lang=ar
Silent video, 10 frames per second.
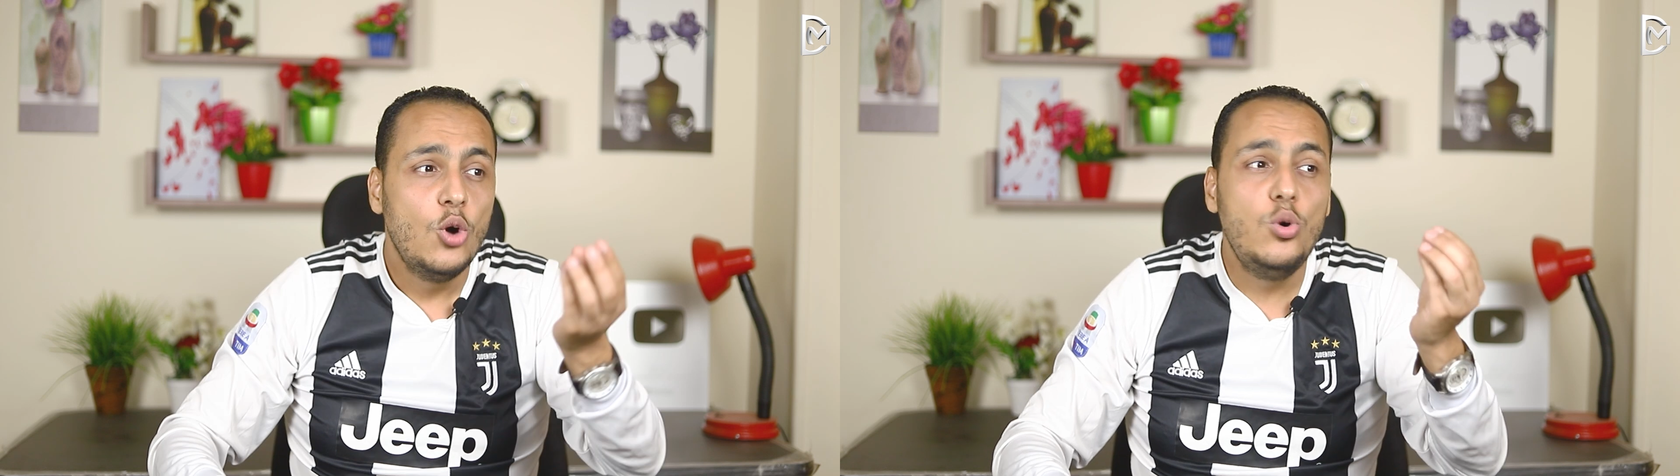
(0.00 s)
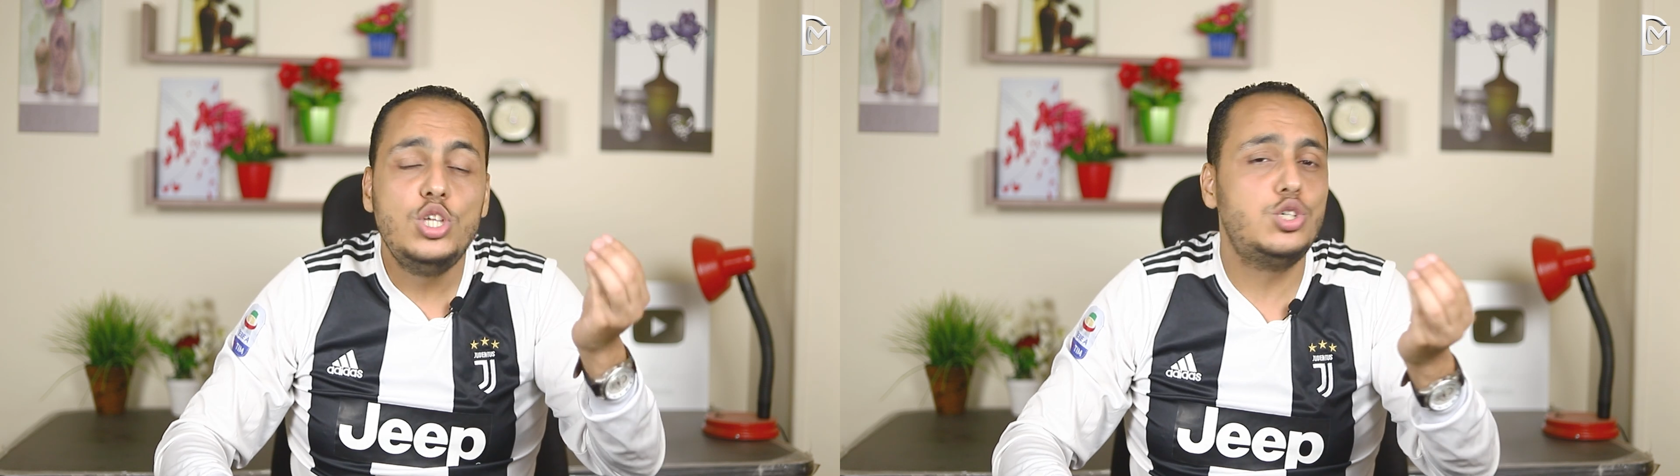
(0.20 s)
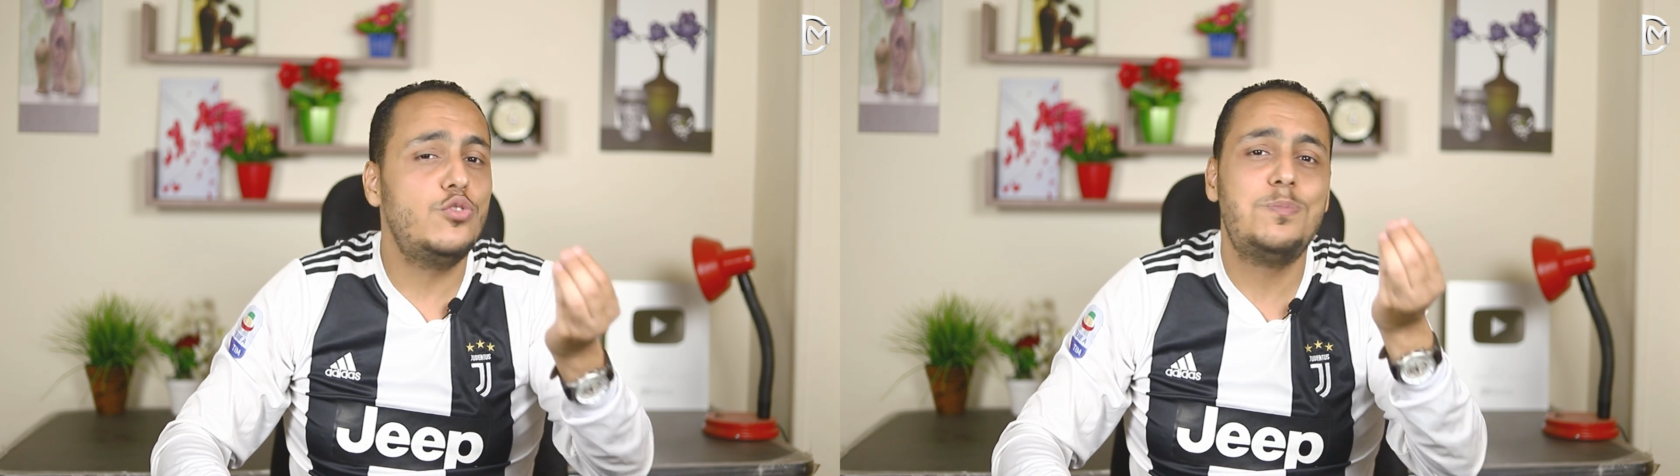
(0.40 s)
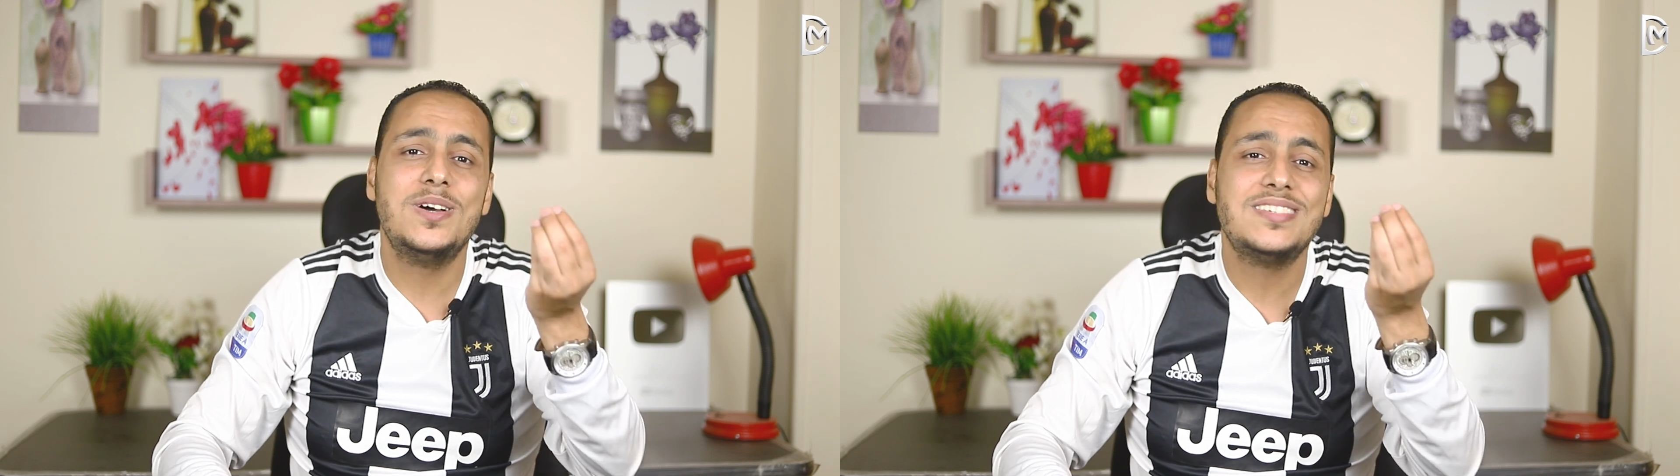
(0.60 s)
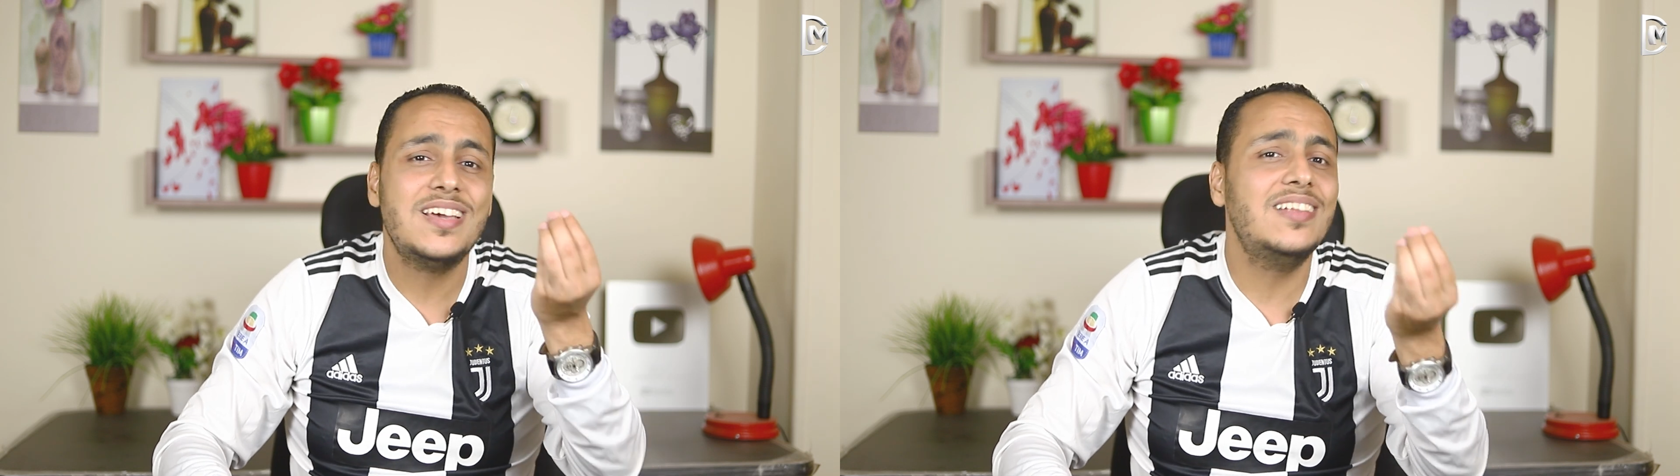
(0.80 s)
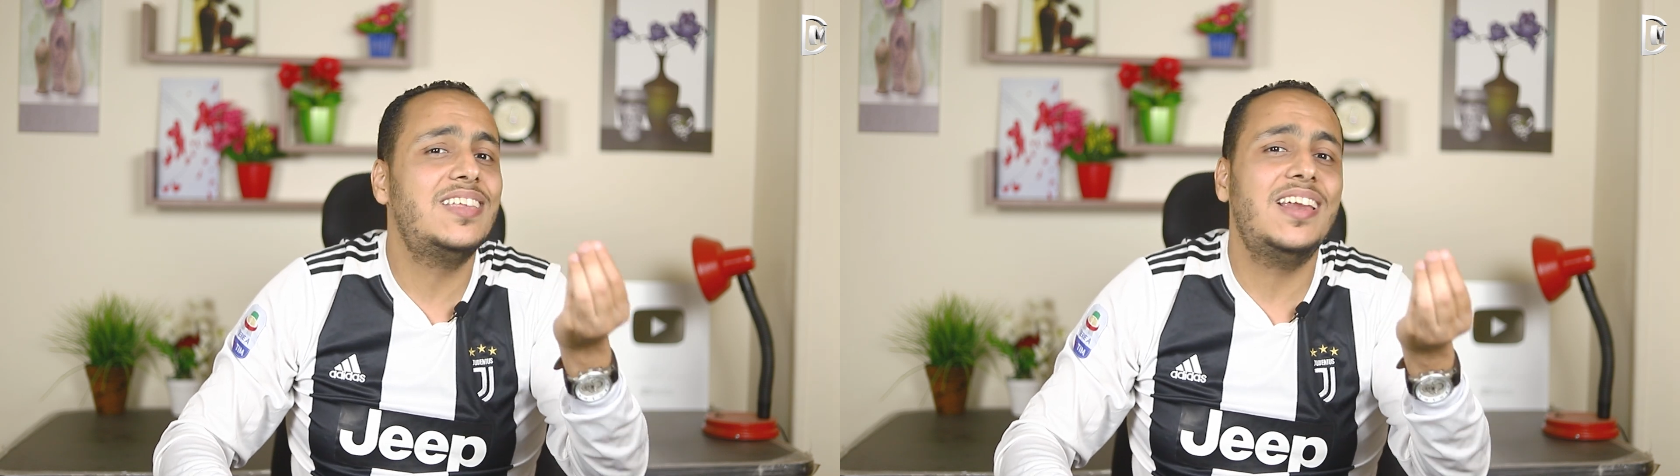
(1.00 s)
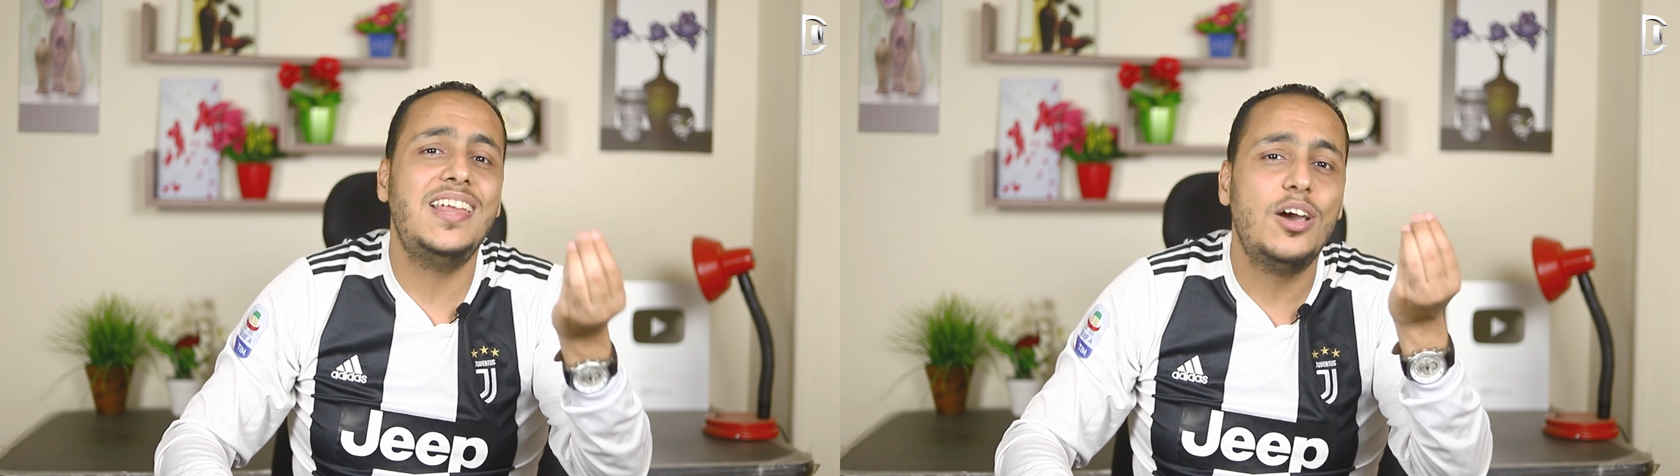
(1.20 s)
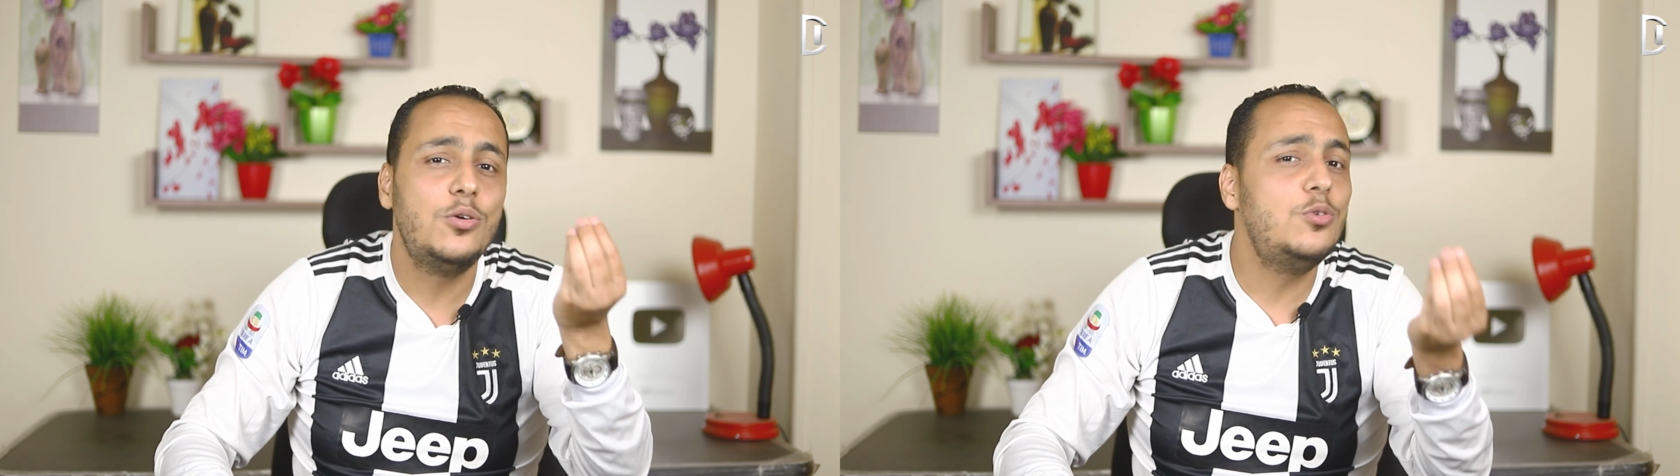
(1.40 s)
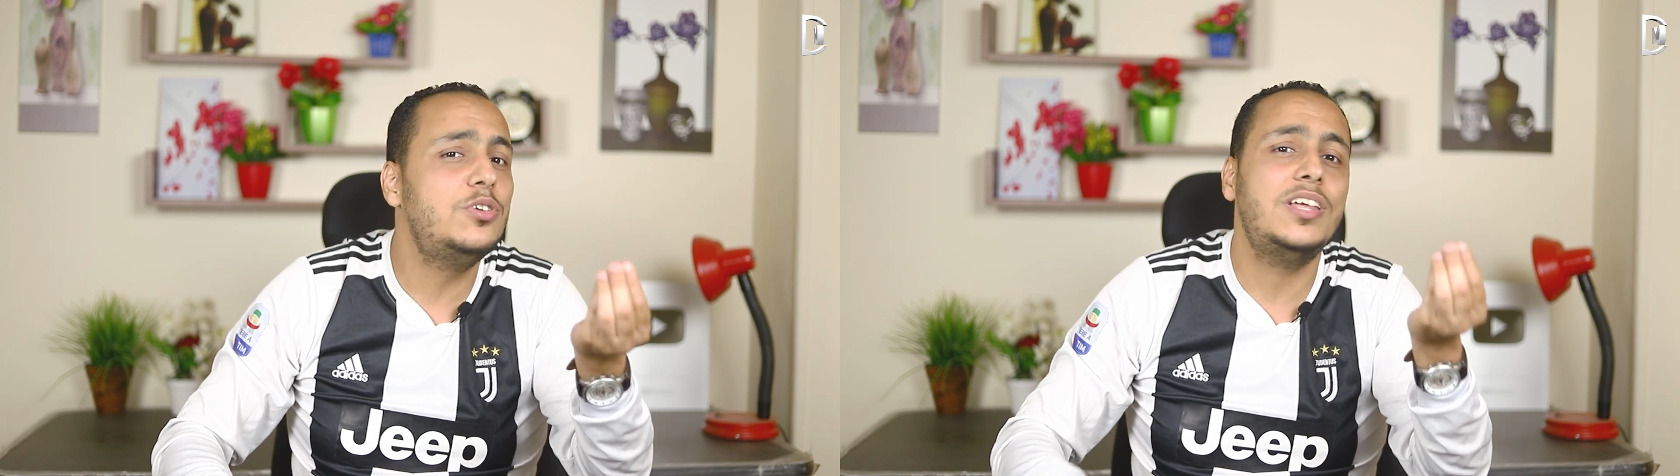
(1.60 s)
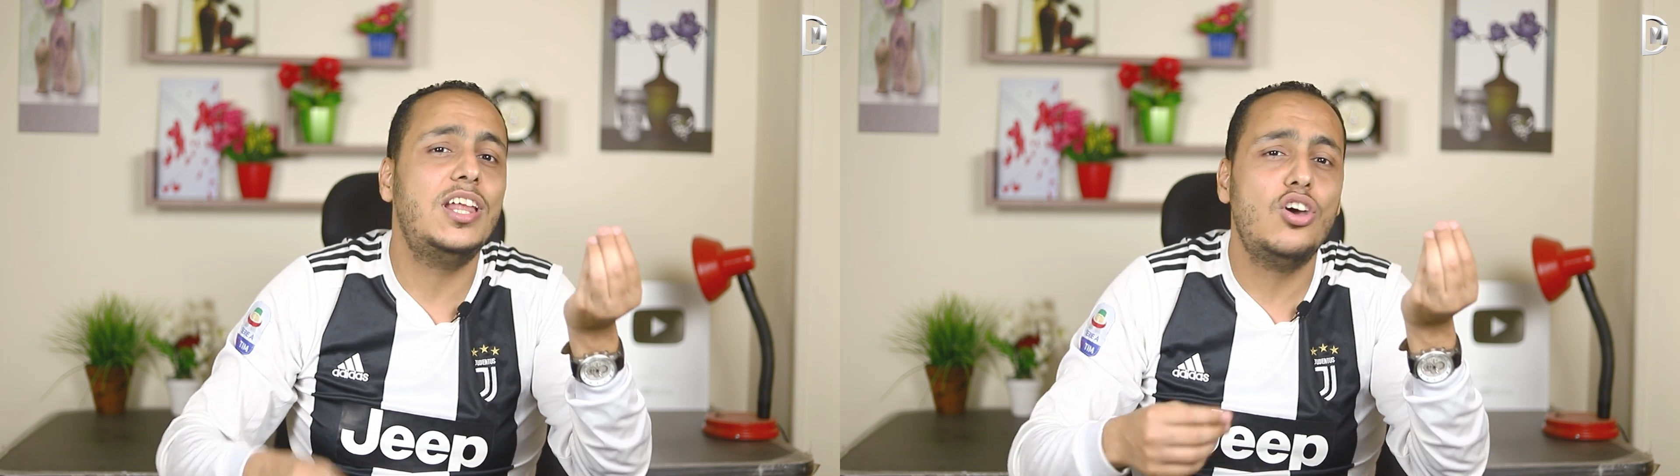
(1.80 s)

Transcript: ونشوف مصادر اليهود